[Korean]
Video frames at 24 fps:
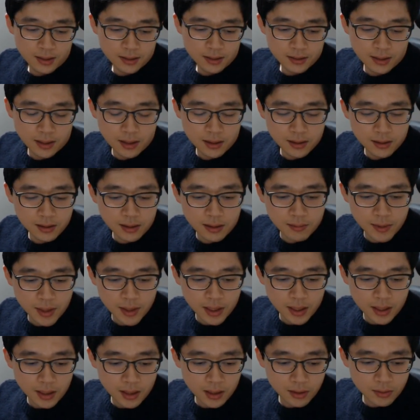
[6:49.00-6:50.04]
자, 그
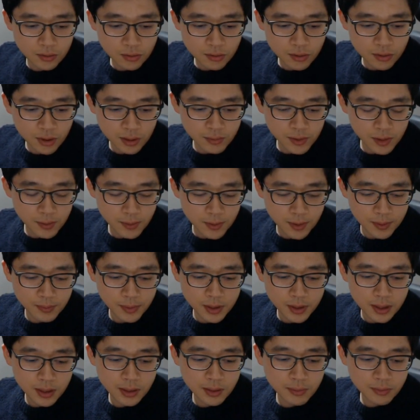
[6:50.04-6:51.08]
다음에 동그라미 2번
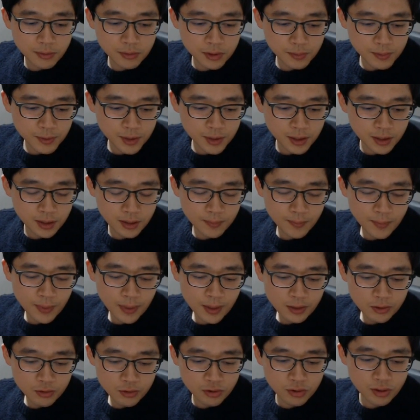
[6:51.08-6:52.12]
밑에 보시면은
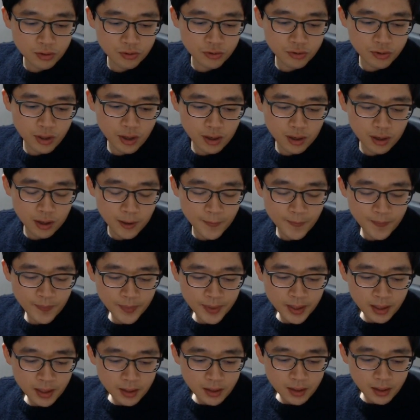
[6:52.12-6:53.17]
줄 꺼주세요.
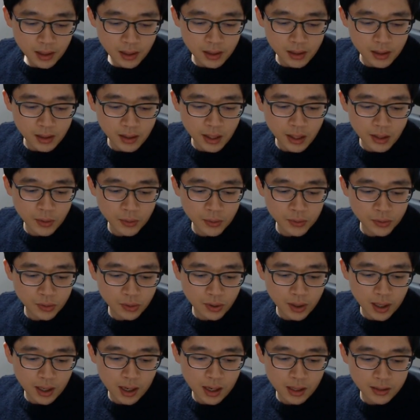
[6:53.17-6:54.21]
인계
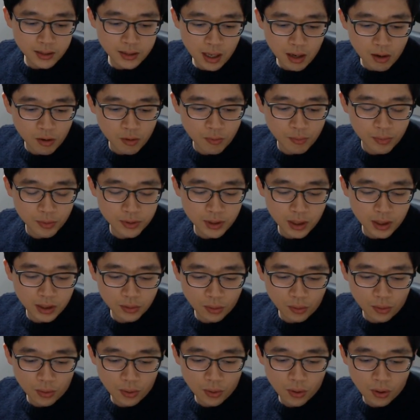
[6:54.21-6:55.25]
온도가 상온보다
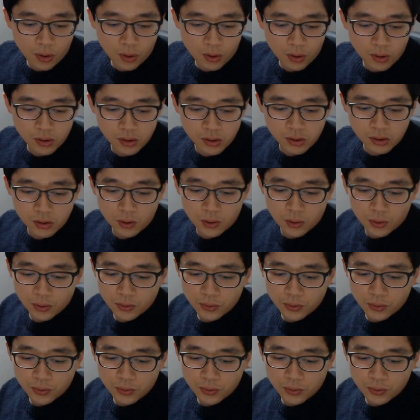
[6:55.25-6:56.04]
높고 응고